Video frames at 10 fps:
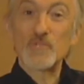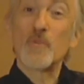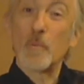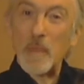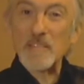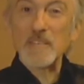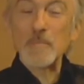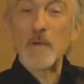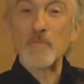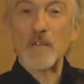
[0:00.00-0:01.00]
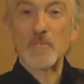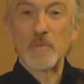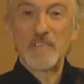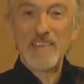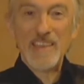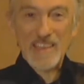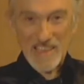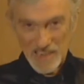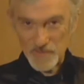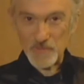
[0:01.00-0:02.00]
Je vous remercie de m'avoir suivi
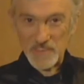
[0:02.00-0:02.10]
et je vous